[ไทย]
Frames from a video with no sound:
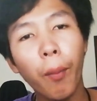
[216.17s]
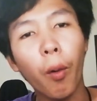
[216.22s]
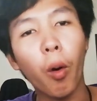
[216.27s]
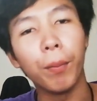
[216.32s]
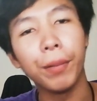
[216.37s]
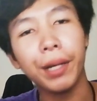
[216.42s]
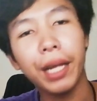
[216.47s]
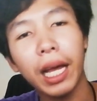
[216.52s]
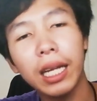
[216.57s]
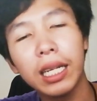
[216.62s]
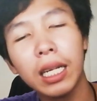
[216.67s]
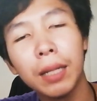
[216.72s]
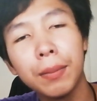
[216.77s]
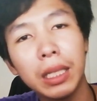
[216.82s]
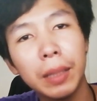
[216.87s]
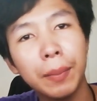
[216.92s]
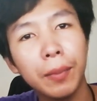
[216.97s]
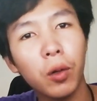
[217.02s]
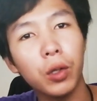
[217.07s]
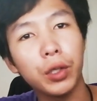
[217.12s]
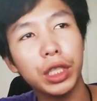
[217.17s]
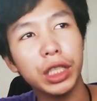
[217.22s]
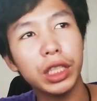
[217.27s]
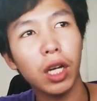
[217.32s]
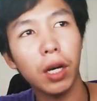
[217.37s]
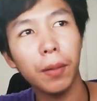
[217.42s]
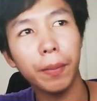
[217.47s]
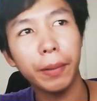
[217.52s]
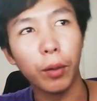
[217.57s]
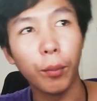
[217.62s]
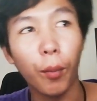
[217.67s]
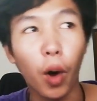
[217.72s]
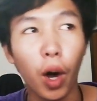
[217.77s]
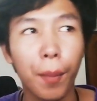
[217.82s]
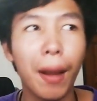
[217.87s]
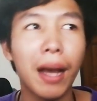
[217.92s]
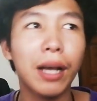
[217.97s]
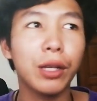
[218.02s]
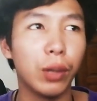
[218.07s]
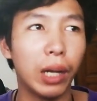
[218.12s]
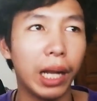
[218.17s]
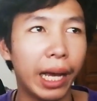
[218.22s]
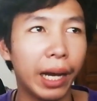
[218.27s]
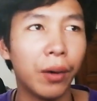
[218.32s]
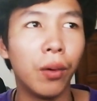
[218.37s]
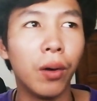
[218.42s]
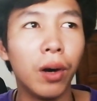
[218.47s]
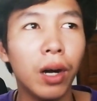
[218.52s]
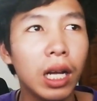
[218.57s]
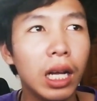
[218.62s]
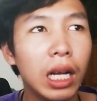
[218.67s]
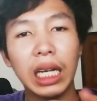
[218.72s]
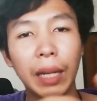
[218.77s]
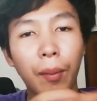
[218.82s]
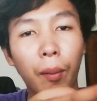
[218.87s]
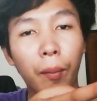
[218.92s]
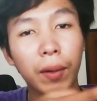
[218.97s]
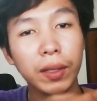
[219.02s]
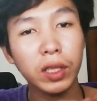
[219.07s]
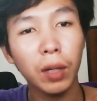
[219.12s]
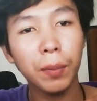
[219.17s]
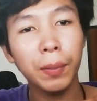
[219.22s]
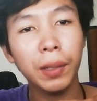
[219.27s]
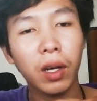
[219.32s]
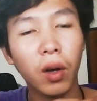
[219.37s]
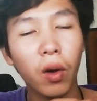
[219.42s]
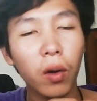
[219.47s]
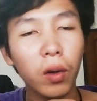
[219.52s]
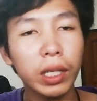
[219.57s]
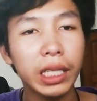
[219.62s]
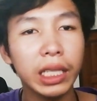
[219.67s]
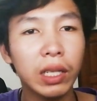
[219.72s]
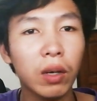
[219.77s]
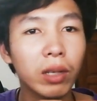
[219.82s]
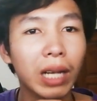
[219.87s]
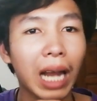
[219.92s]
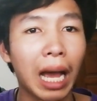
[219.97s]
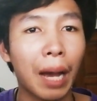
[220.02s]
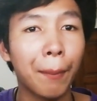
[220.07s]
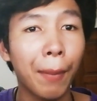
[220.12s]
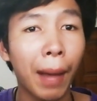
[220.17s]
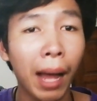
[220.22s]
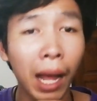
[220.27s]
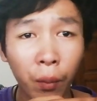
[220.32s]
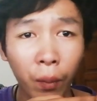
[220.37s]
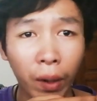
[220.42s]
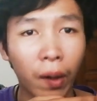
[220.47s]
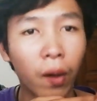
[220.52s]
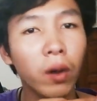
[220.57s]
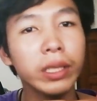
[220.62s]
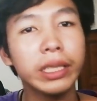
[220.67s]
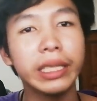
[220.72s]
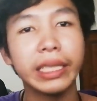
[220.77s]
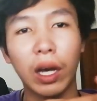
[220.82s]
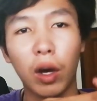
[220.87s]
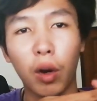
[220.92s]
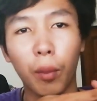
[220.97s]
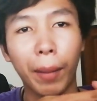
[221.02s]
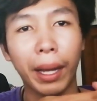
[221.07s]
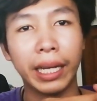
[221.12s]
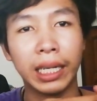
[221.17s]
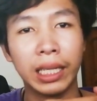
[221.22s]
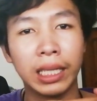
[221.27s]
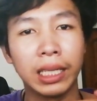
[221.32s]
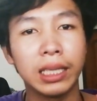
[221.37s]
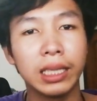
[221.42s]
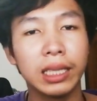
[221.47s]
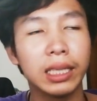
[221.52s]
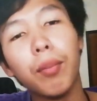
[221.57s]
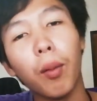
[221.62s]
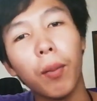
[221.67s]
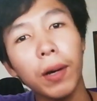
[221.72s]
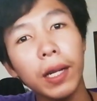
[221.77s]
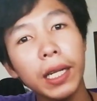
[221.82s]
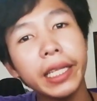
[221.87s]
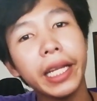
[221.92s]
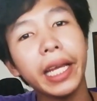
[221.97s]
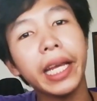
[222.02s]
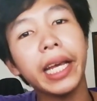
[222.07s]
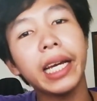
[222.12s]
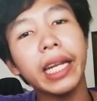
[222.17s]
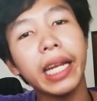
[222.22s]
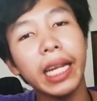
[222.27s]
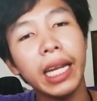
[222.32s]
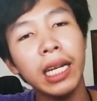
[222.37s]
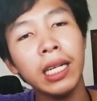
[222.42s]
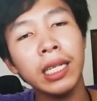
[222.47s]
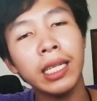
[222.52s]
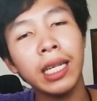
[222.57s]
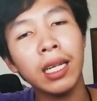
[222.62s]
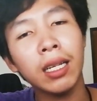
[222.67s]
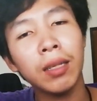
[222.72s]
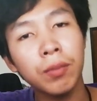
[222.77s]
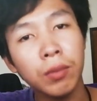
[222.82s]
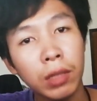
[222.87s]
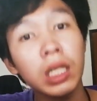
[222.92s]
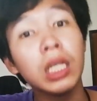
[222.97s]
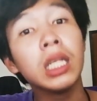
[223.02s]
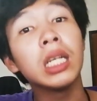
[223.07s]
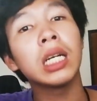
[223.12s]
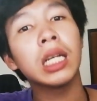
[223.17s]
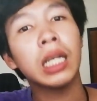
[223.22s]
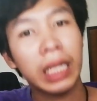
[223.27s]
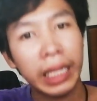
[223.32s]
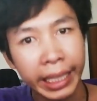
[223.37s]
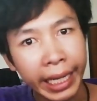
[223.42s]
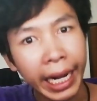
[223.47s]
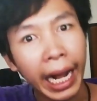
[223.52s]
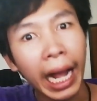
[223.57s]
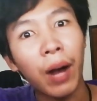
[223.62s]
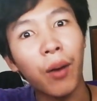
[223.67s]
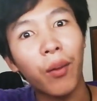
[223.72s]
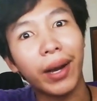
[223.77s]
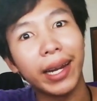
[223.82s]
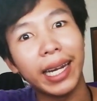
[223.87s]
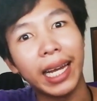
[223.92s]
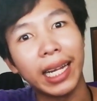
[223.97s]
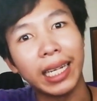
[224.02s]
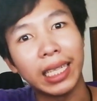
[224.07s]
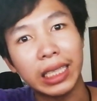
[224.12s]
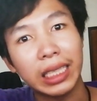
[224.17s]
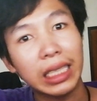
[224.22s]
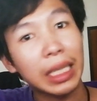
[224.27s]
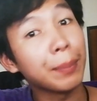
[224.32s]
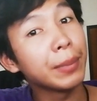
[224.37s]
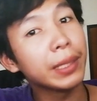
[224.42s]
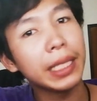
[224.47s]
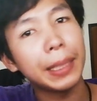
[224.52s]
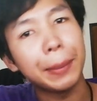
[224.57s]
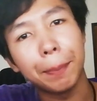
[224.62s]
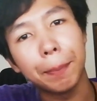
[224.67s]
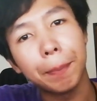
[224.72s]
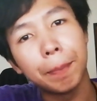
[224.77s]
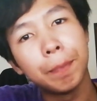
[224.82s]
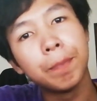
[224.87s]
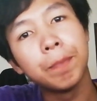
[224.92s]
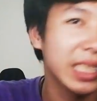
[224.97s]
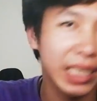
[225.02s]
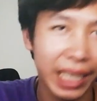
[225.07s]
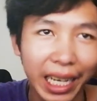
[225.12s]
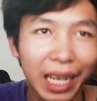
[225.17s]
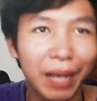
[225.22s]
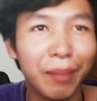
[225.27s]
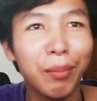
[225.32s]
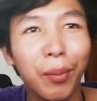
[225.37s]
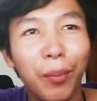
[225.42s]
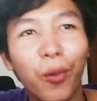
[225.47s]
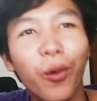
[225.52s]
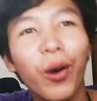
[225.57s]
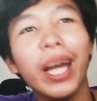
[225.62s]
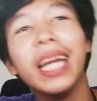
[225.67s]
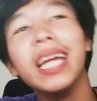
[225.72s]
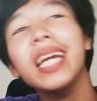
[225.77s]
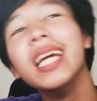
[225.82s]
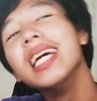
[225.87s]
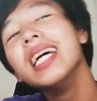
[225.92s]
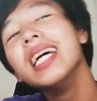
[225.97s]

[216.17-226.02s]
ว่าผมเนี่ยเดิมทีเป็นคนที่ชอบเพลย์บอยมากอยู่แล้ว และผมก็ชอบในข้อดีของหนังมากกว่าข้อเสียของมัน ผมก็เลยเทคะแนนให้เรื่องนี้ 9 คะแนนเต็ม 10 ใช่ครับผมอวย